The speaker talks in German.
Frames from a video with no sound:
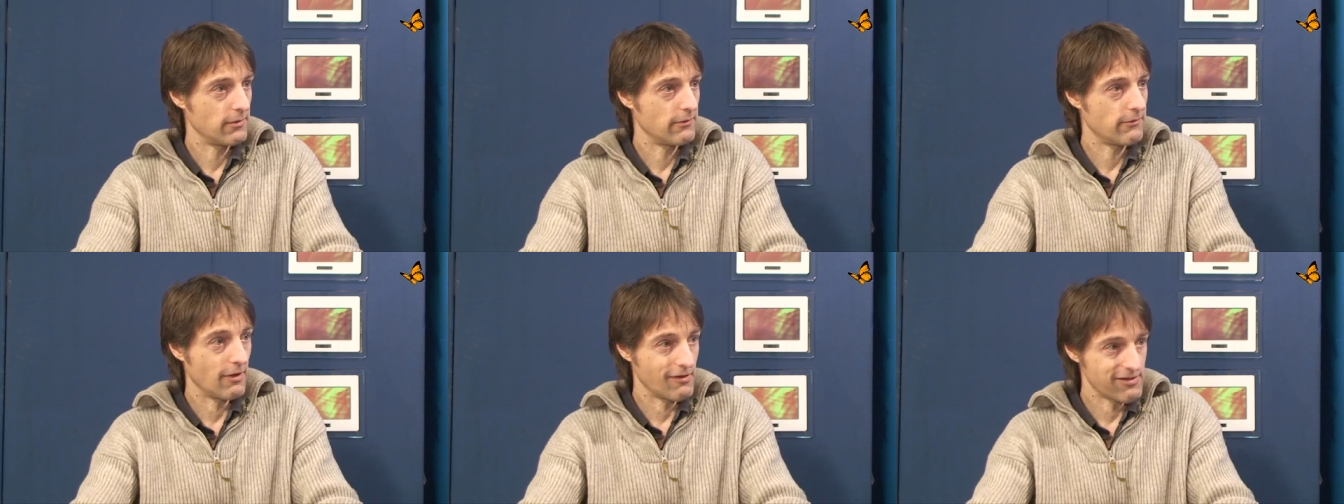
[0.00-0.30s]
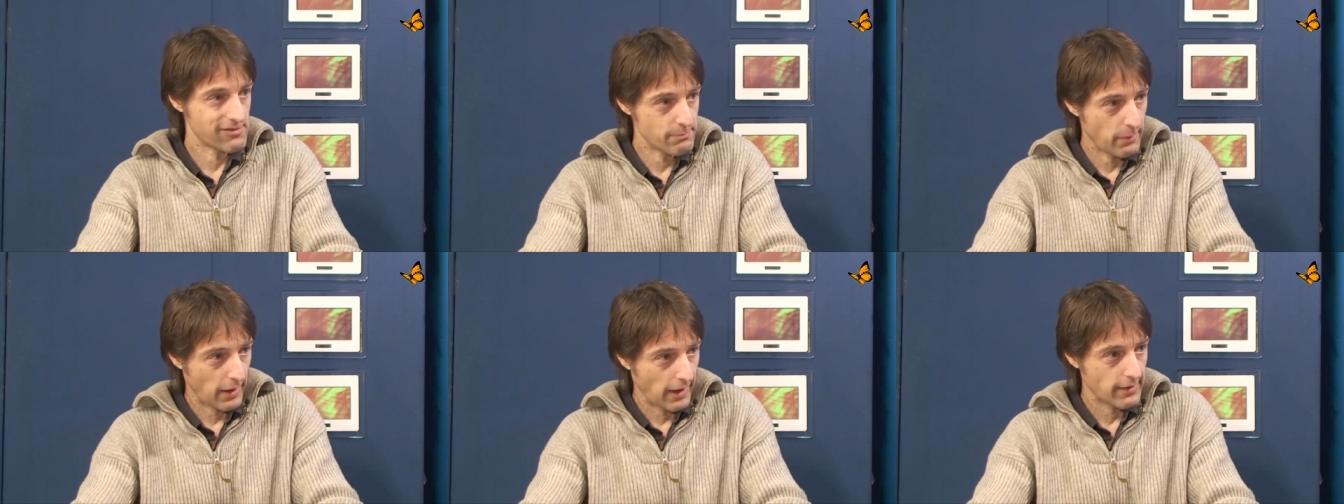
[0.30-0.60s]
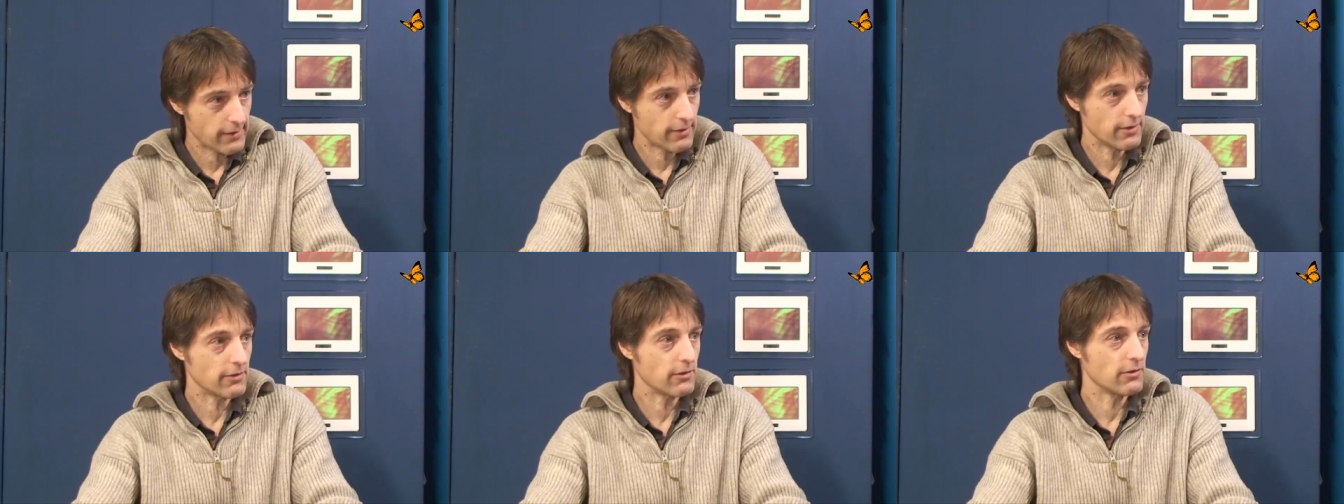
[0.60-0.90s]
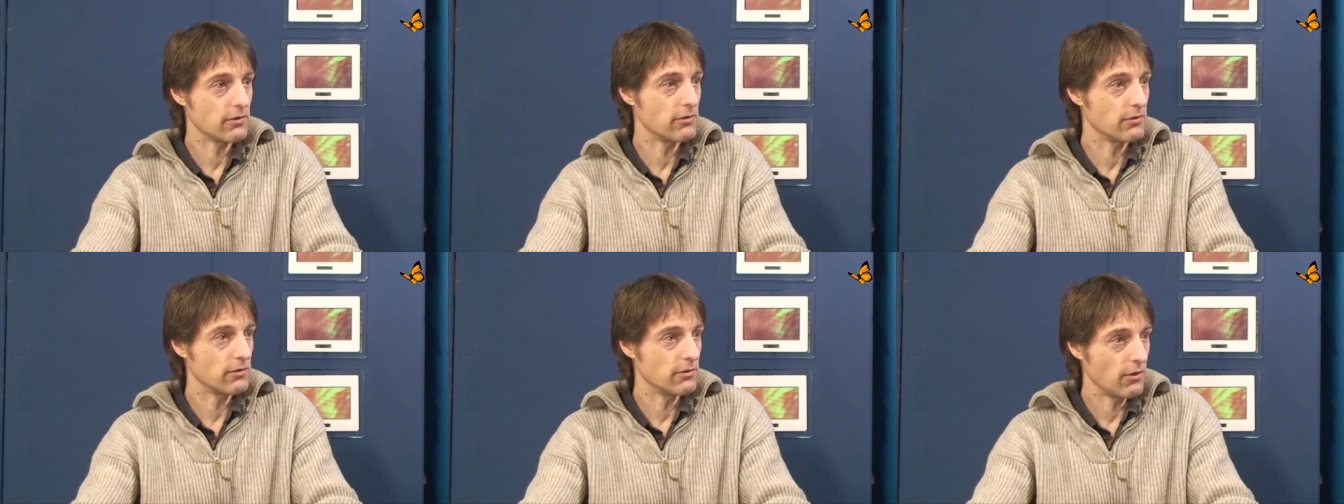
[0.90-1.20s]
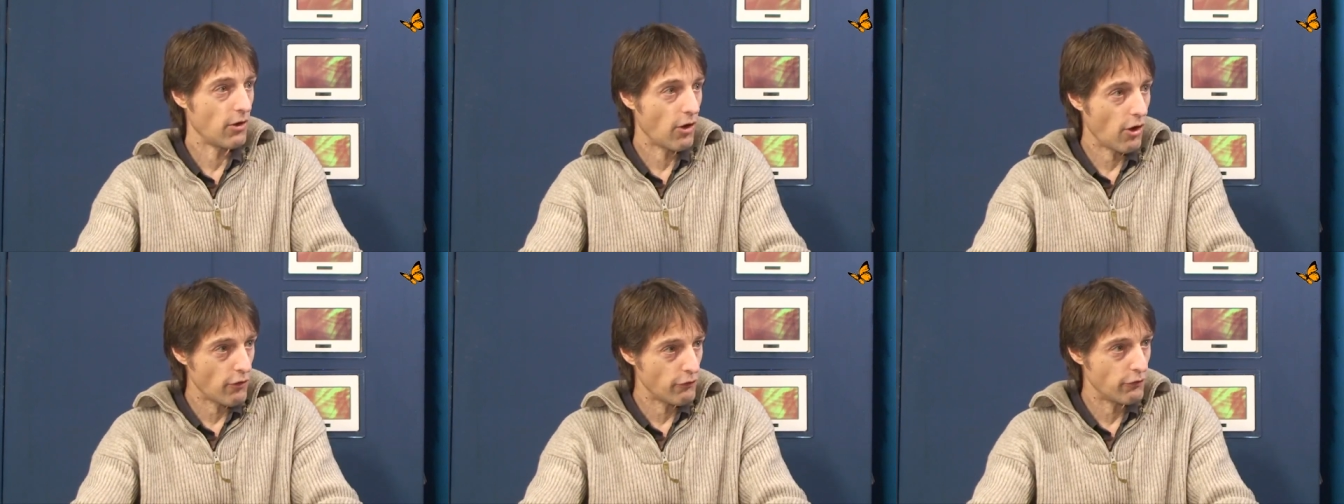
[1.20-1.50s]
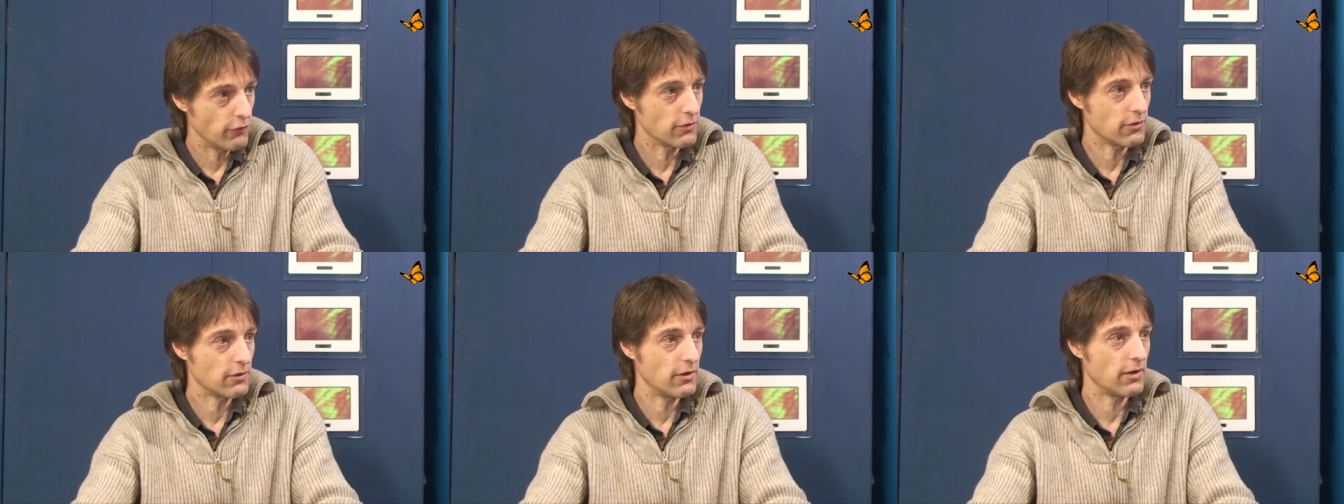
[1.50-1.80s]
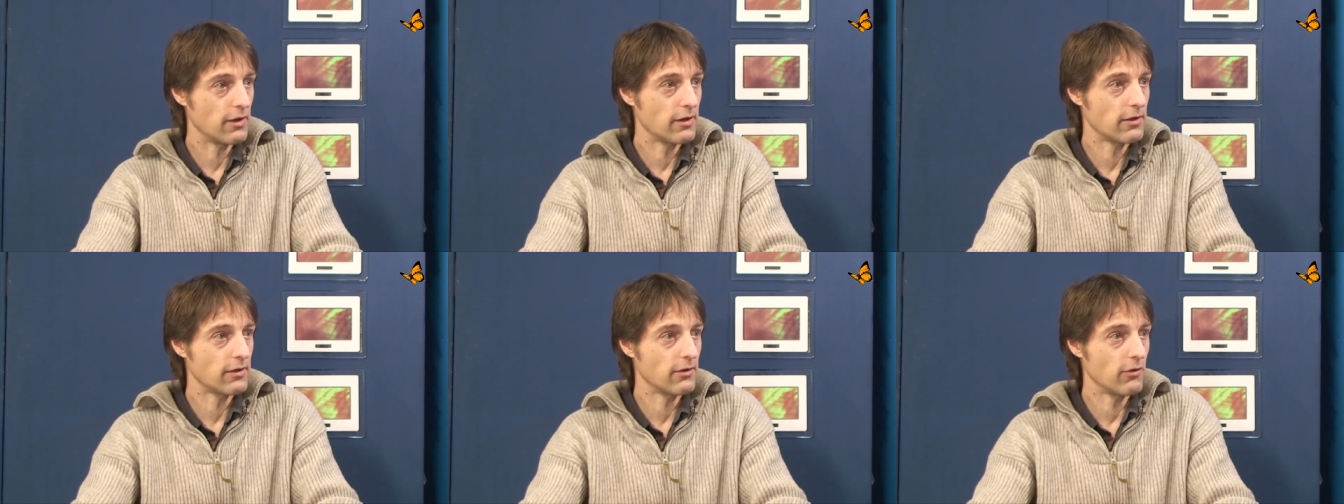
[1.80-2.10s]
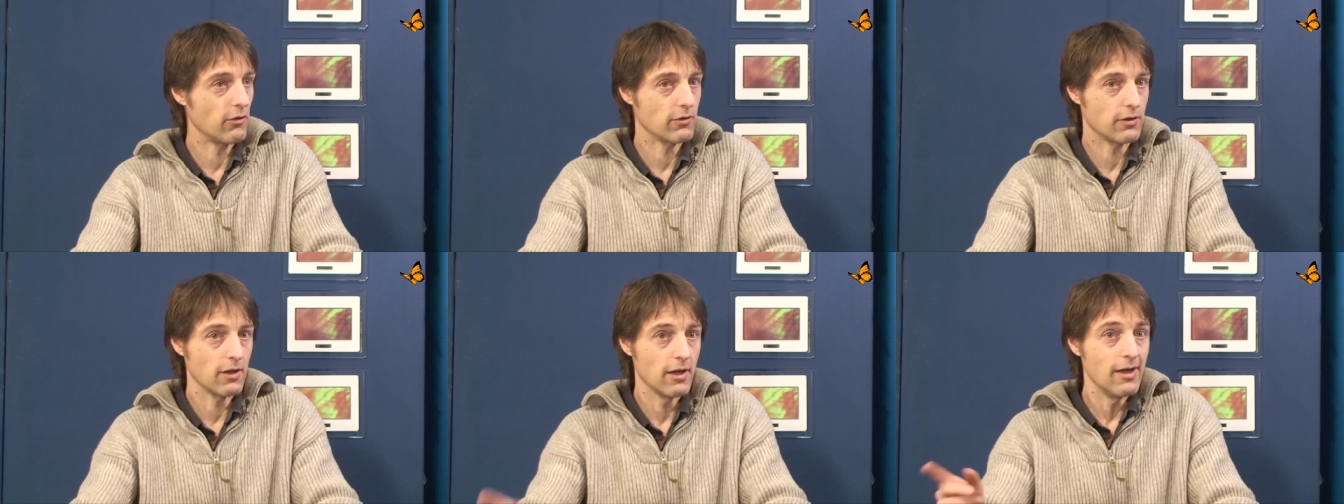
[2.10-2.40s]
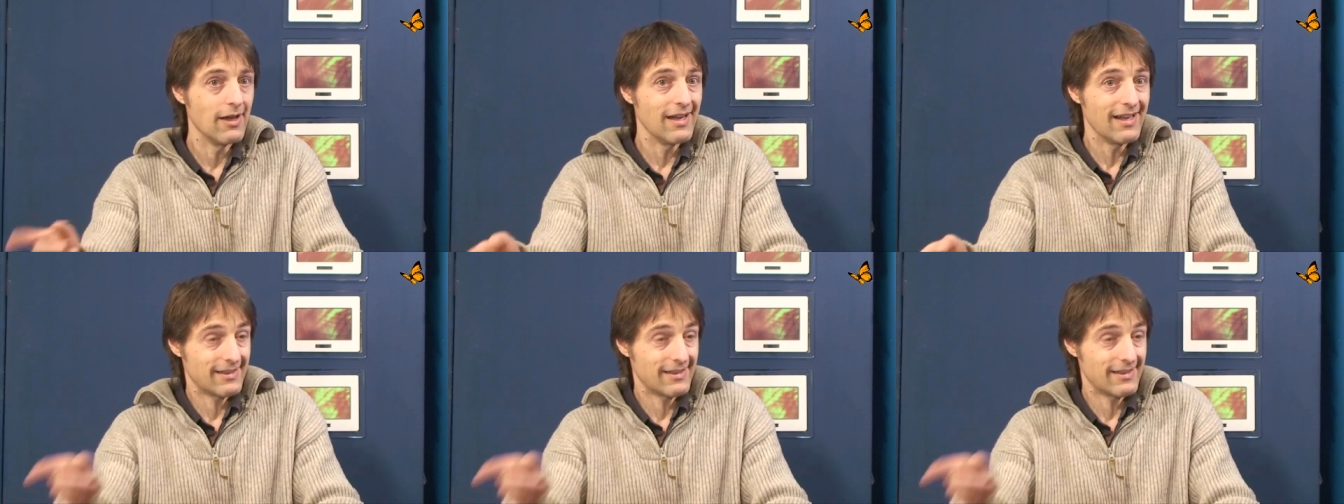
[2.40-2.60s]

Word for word: Wir sprechen öffentlich und